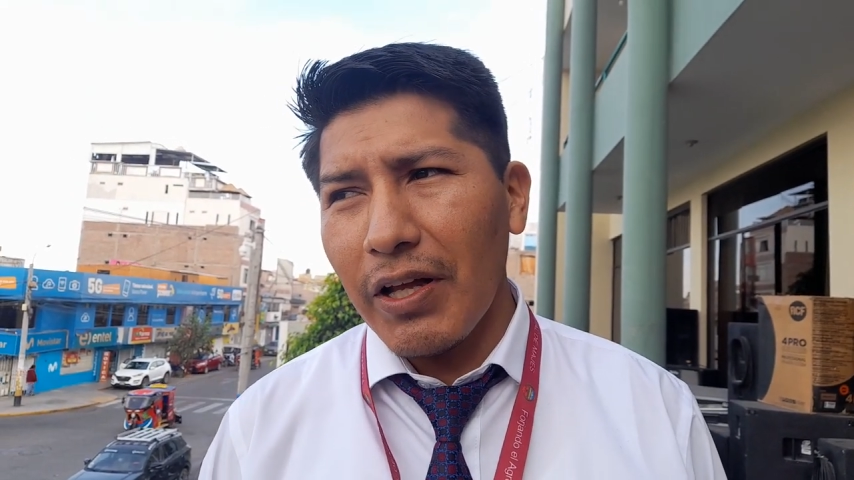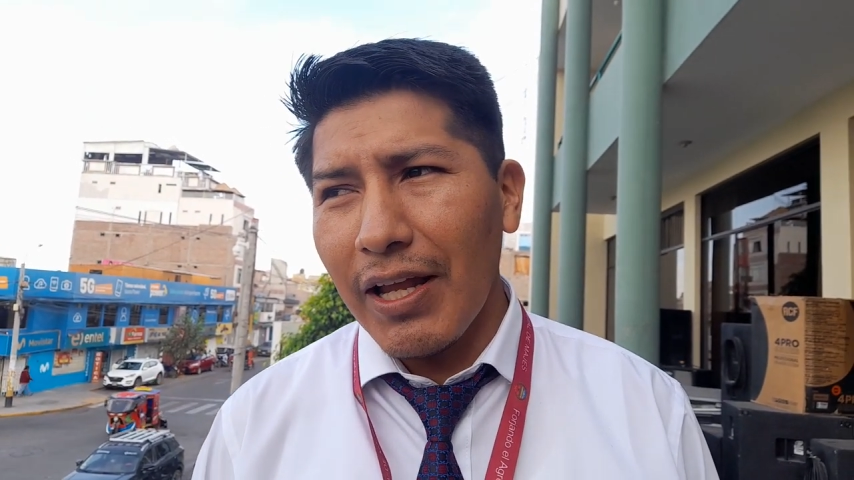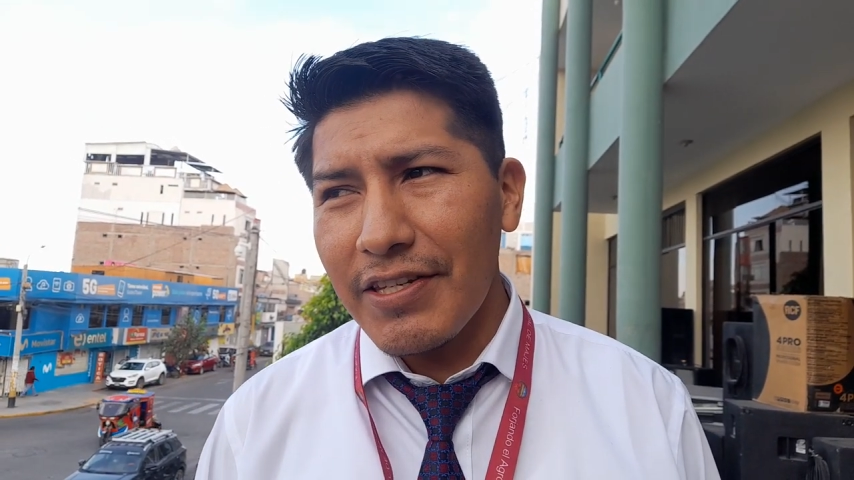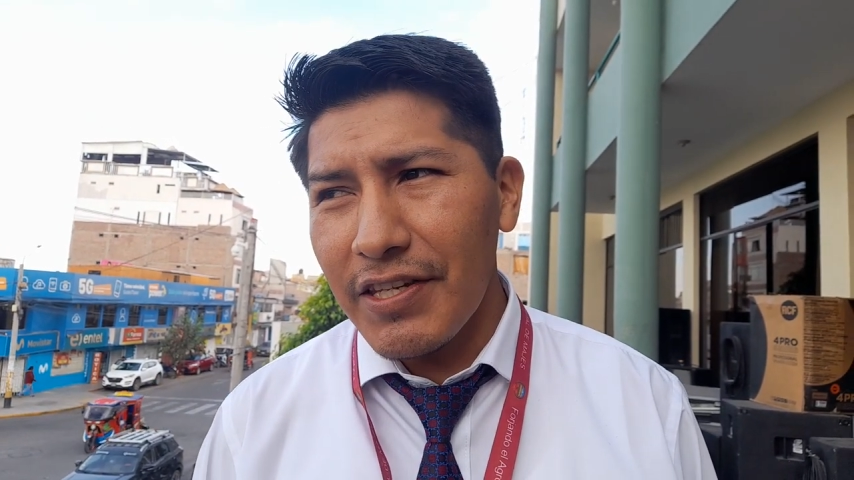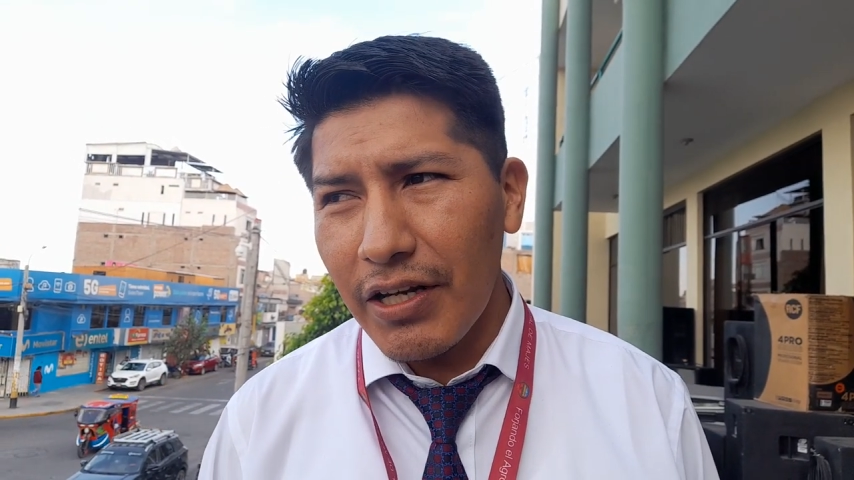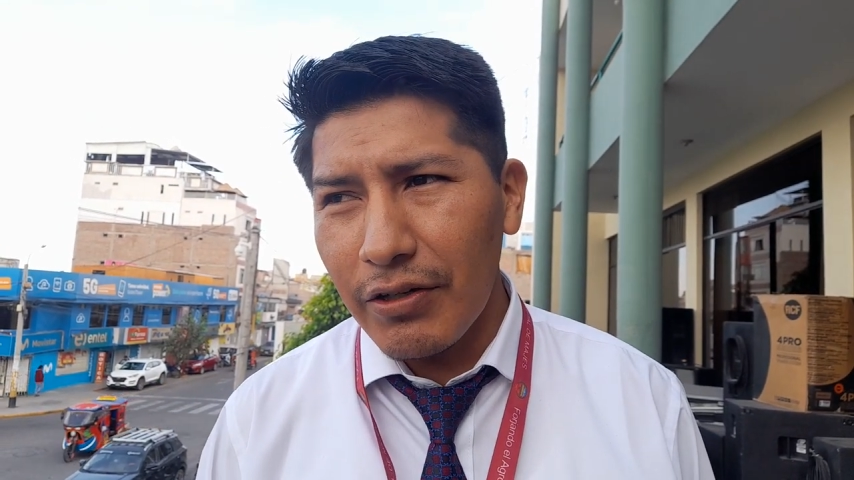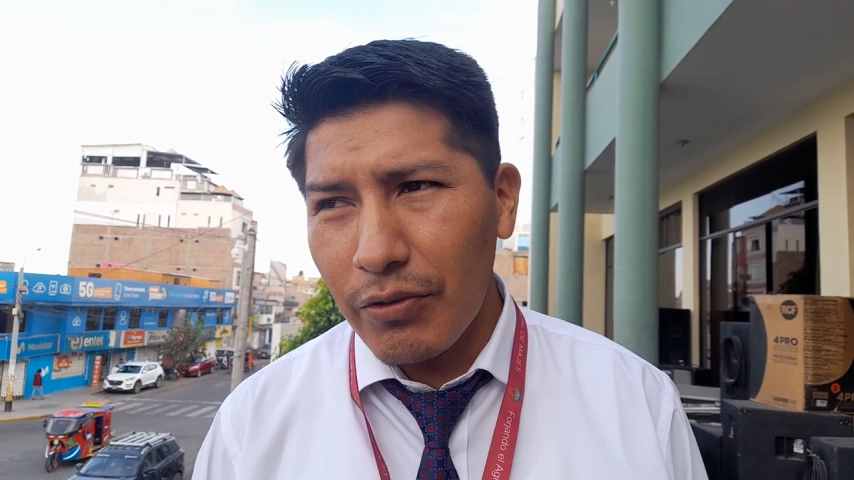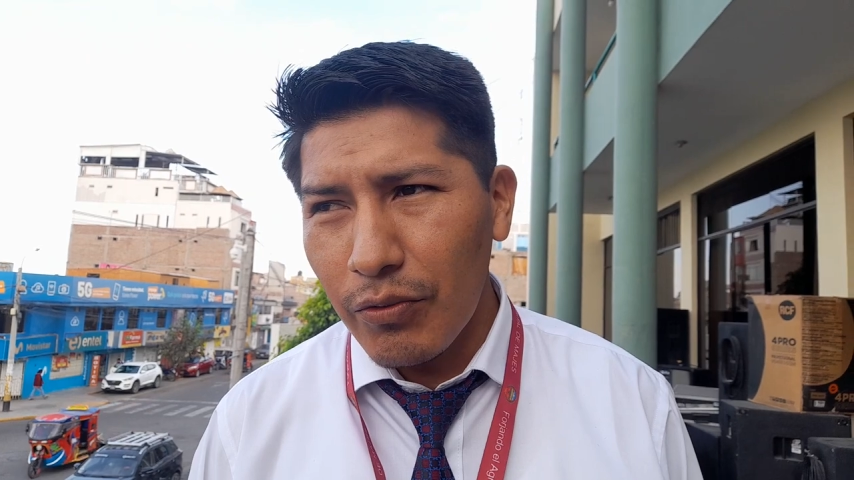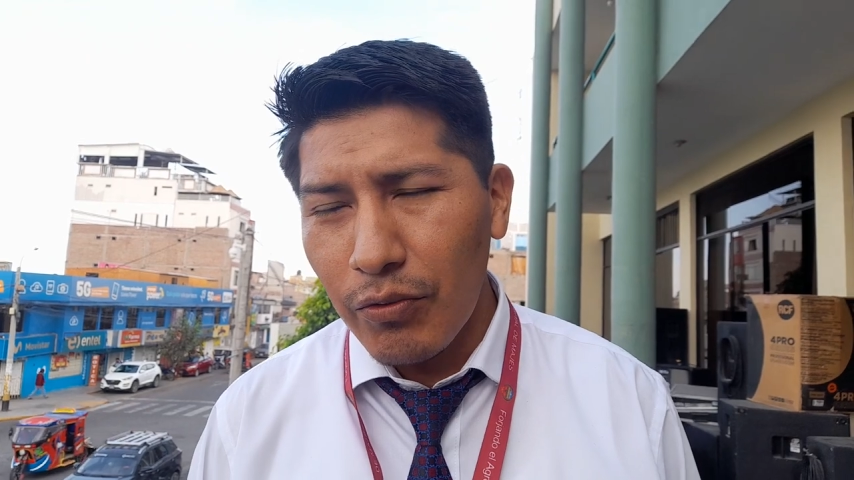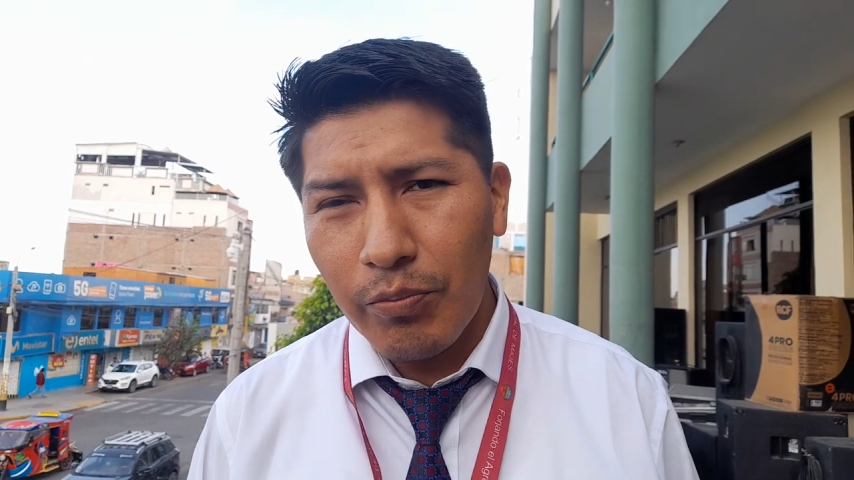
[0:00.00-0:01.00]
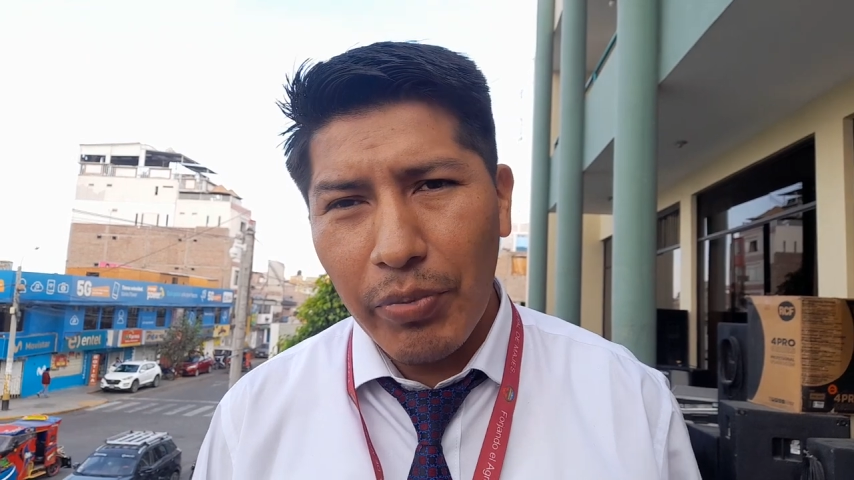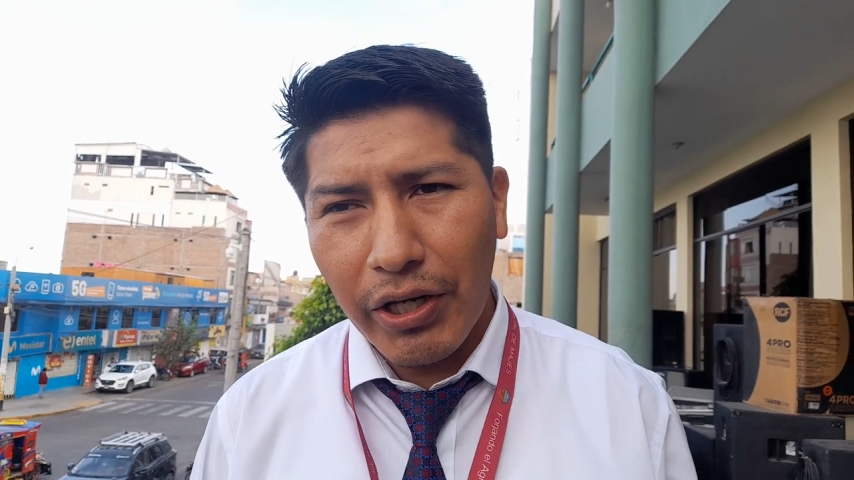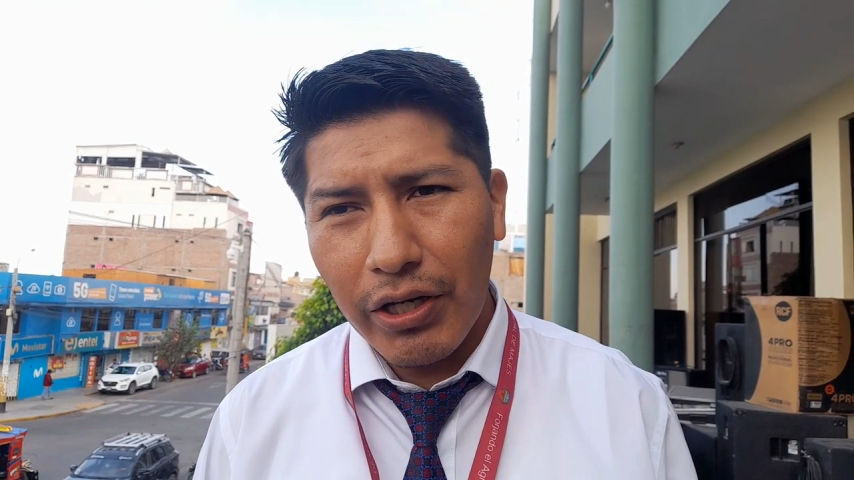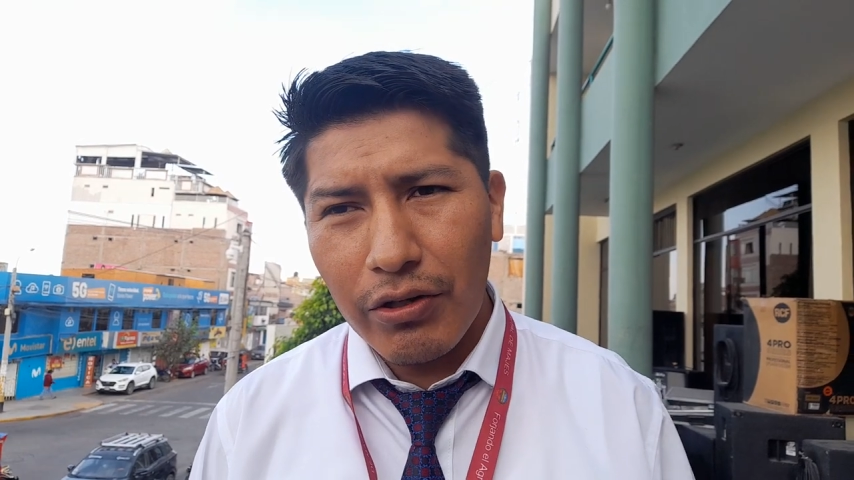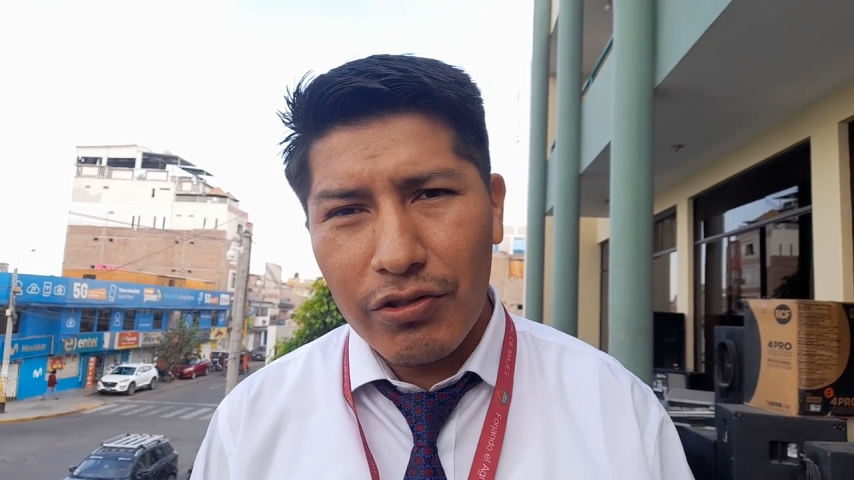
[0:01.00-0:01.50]
lanzar un
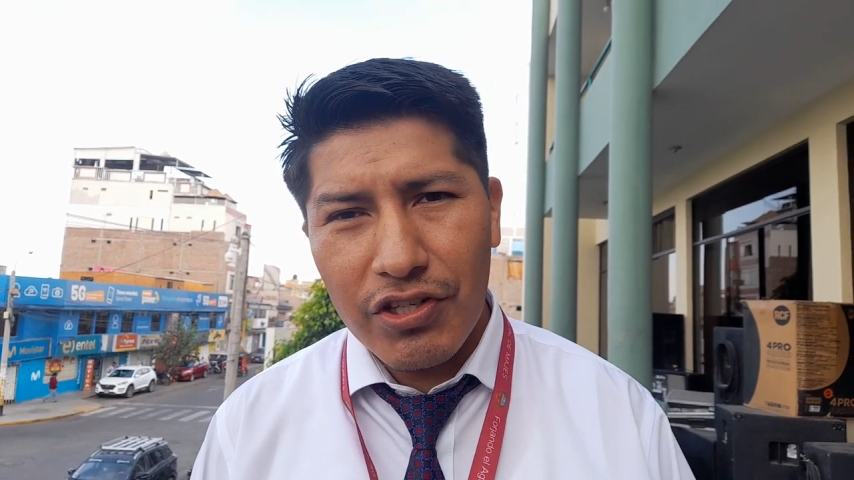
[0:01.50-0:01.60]
pequeño